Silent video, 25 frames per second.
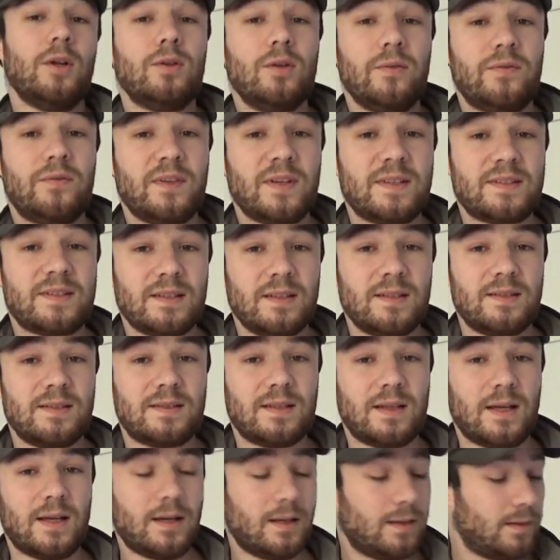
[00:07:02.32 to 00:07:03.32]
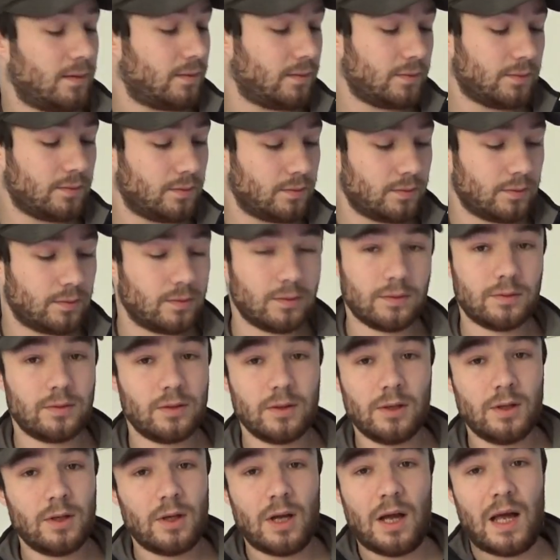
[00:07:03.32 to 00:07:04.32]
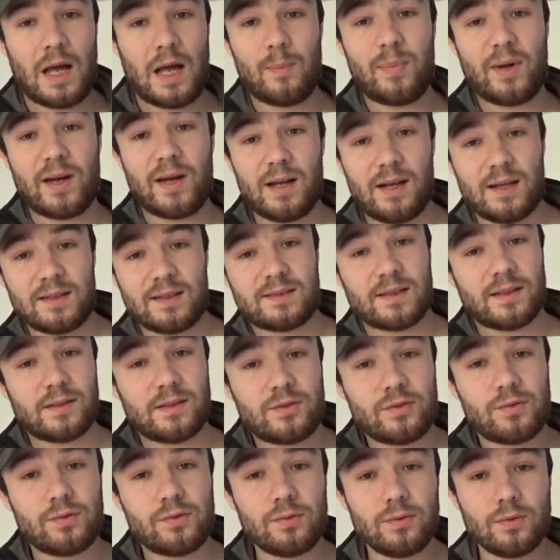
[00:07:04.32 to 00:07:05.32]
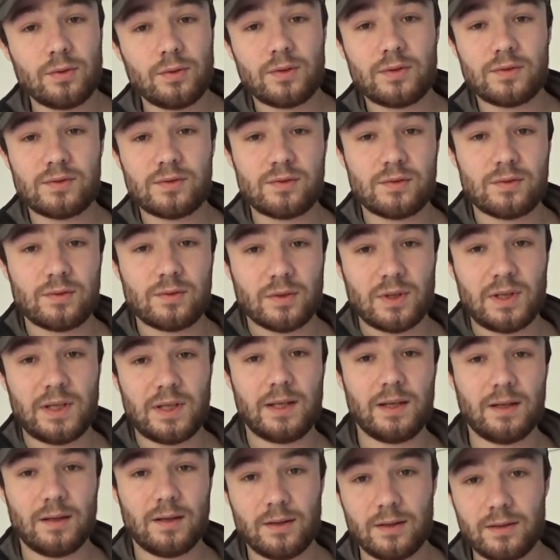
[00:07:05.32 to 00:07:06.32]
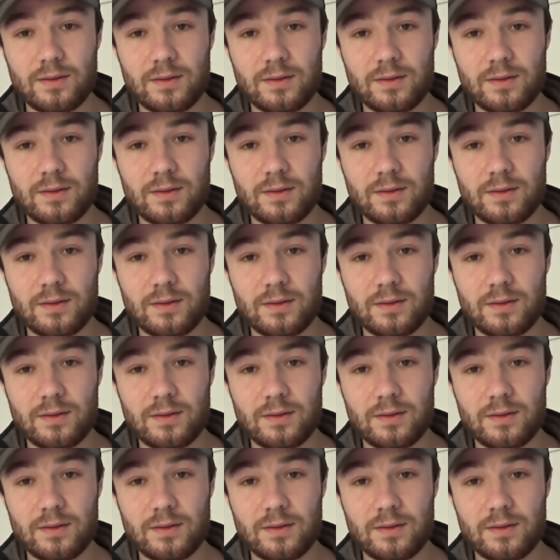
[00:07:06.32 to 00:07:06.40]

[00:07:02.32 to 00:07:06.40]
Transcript: de fixer ça euh, après la ceinture, sur les,